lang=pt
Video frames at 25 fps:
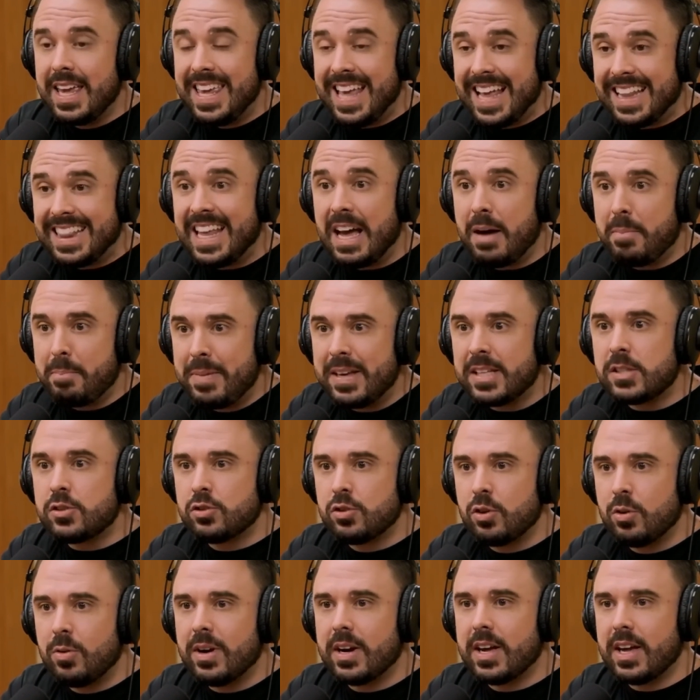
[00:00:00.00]
E até a
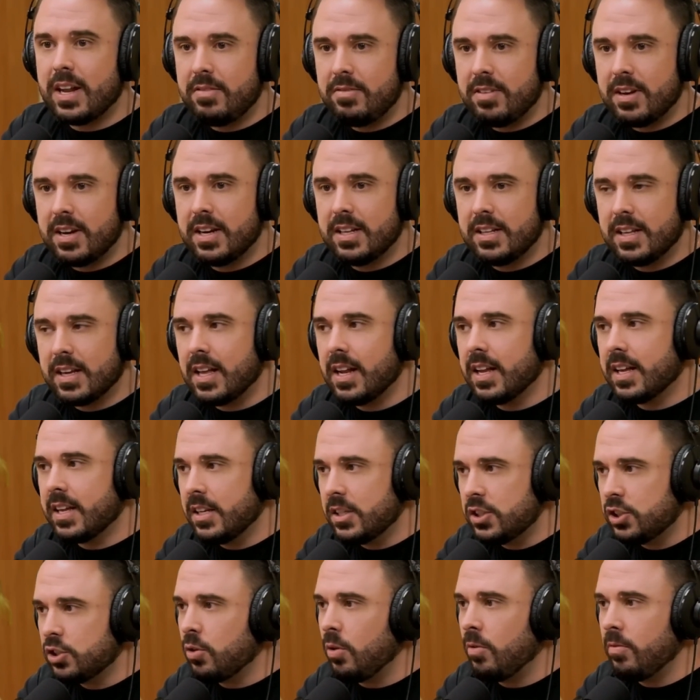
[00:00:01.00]
pessoa que era vegana que ela
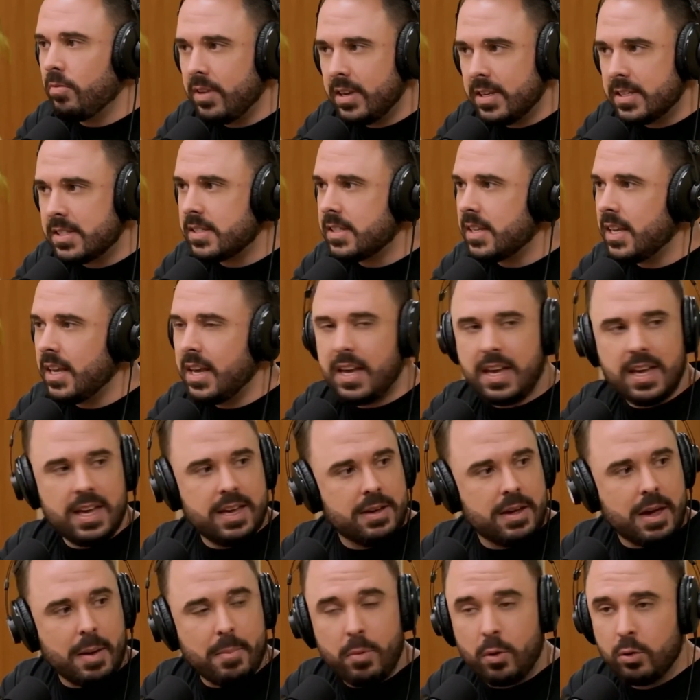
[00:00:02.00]
queria te convencer
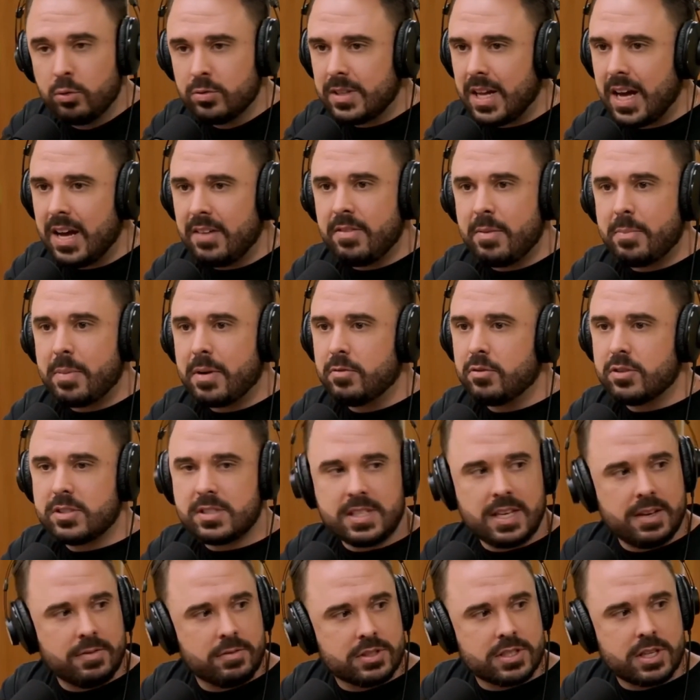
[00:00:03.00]
e apontava para
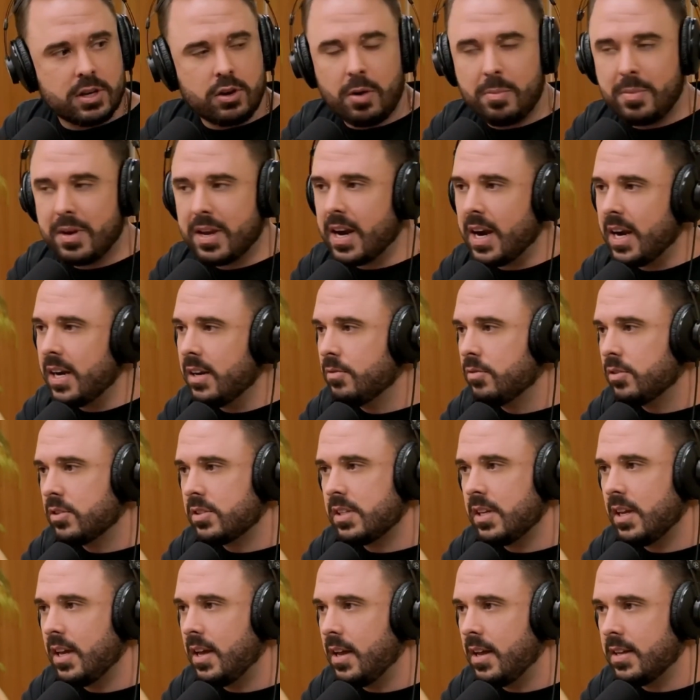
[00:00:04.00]
você, você come carne,
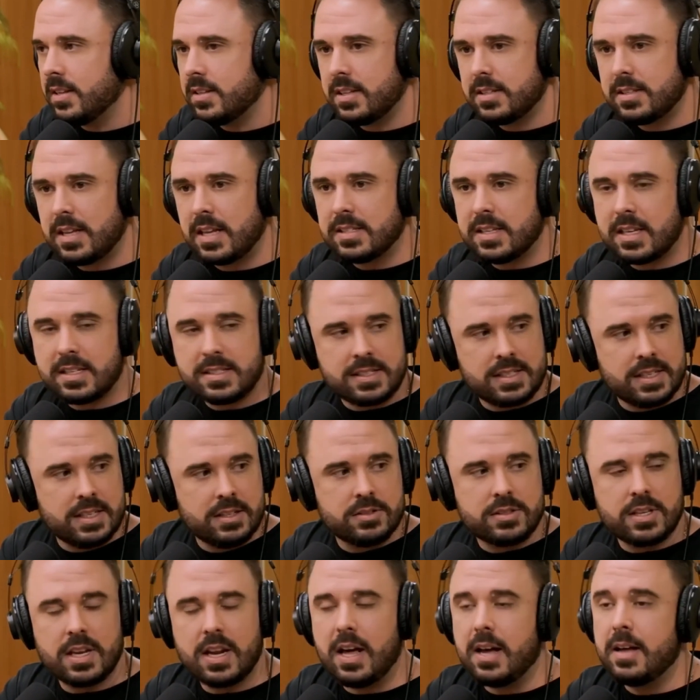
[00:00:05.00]
você é
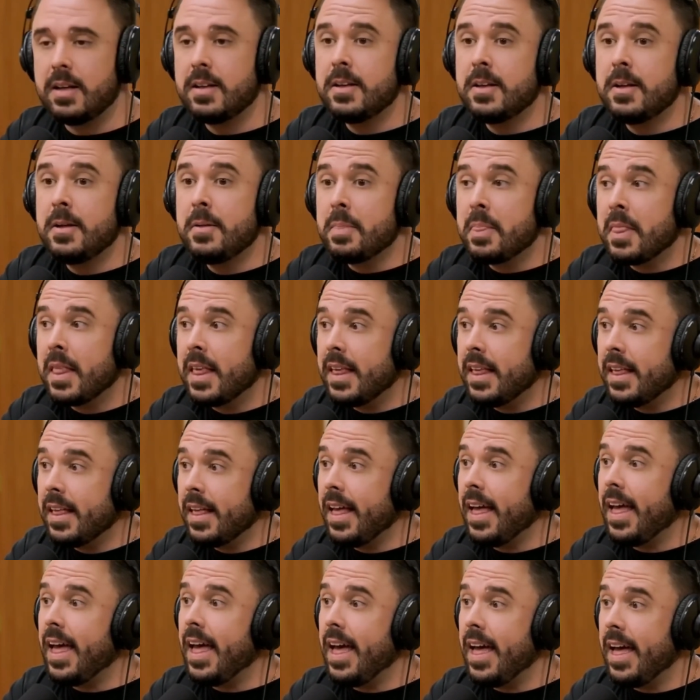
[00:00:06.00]
assassino, sei lá. Hum,
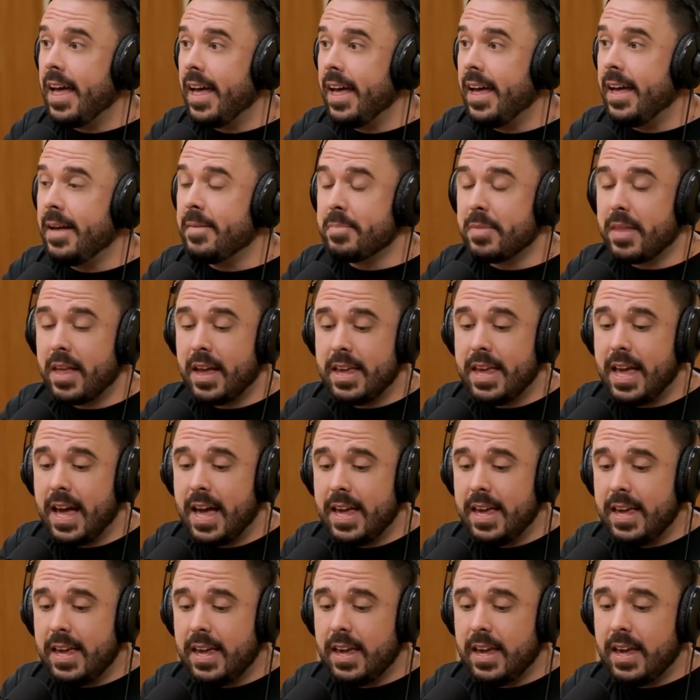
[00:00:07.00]
carnista. É, é. e
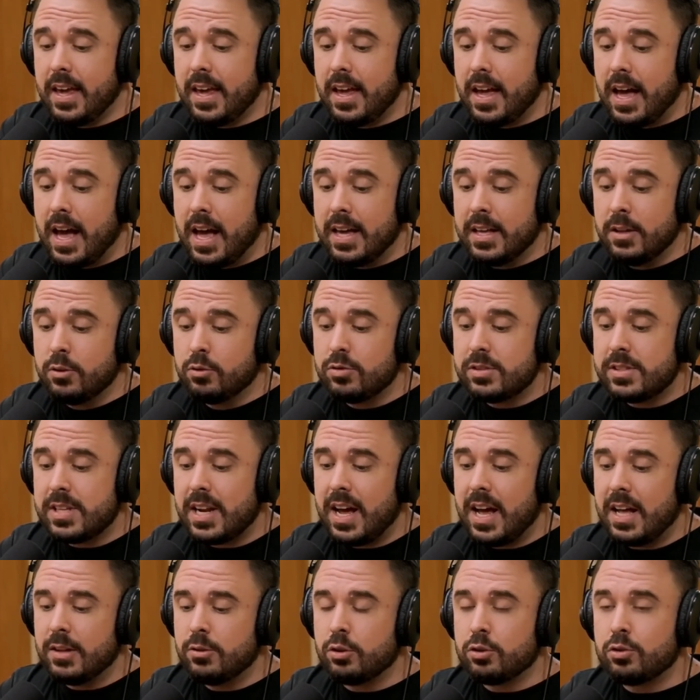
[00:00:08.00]
aí, a
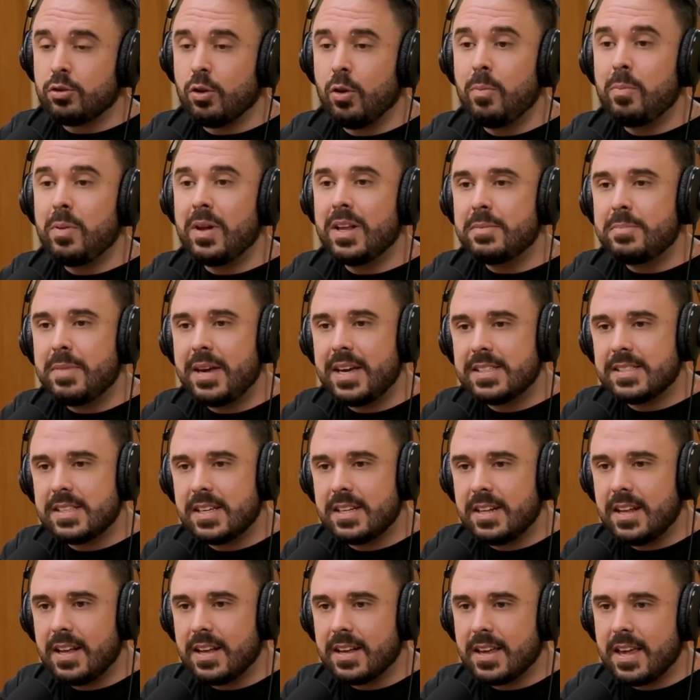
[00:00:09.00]
indústria adotou o
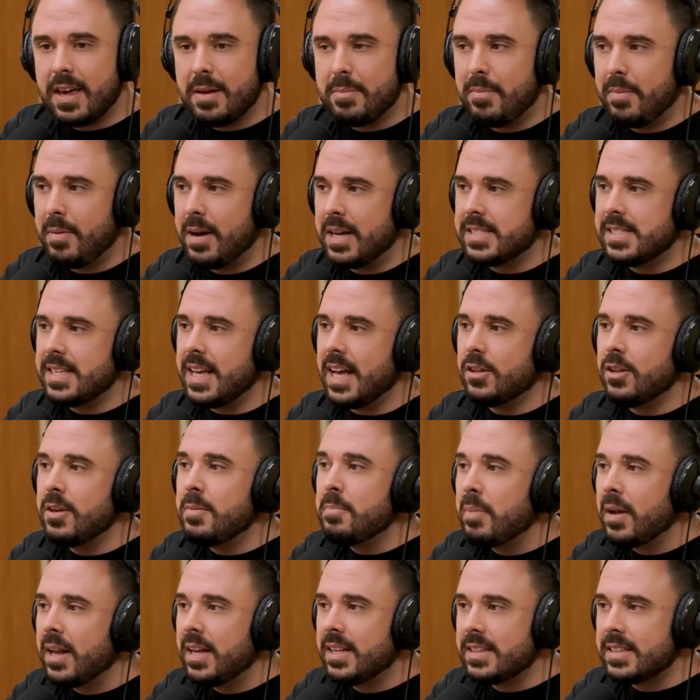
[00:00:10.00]
plant-based, né? Que é baseado
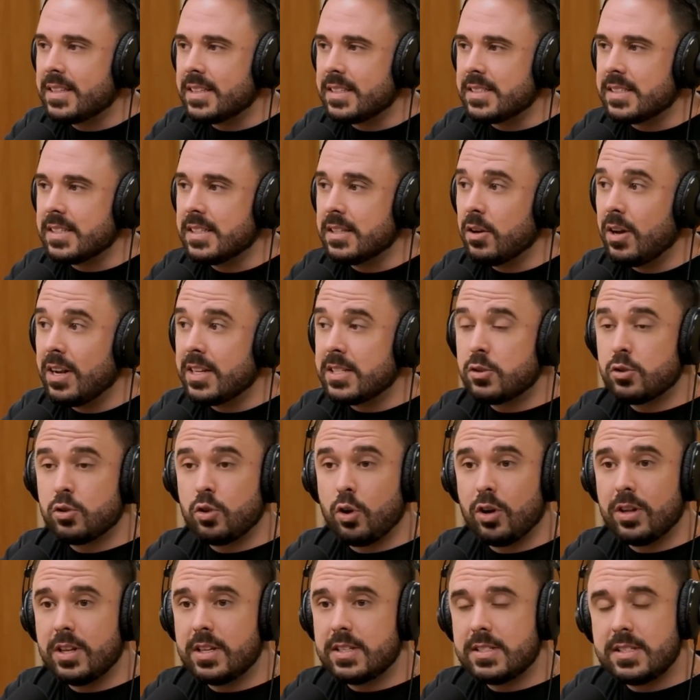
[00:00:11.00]
em plantas. Então elas
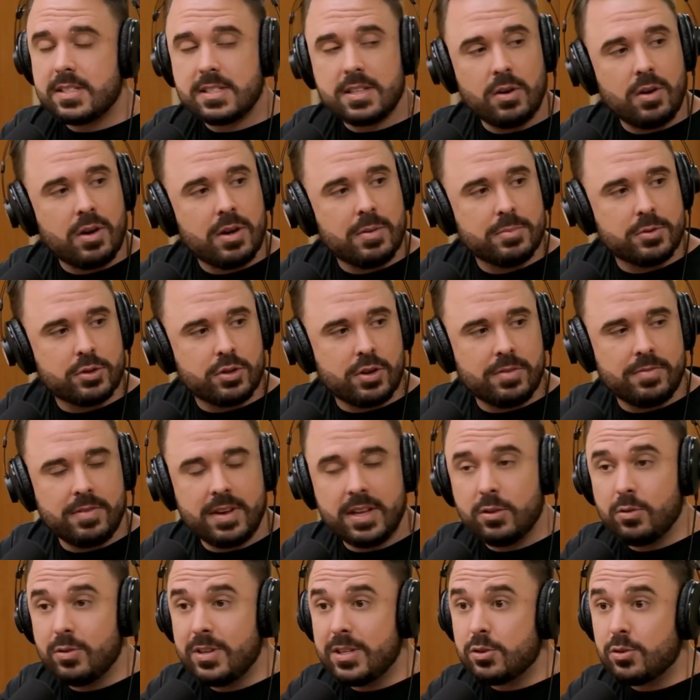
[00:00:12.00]
todas estão
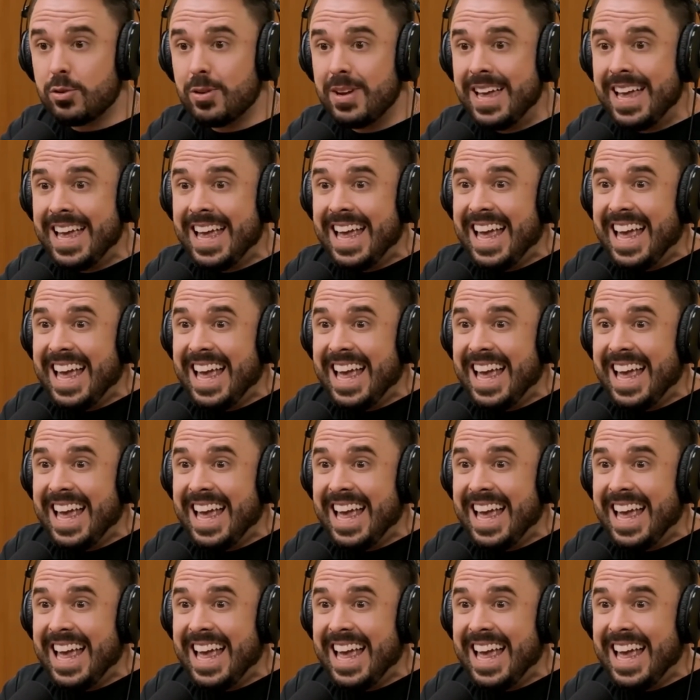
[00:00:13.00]
absorvendo isso.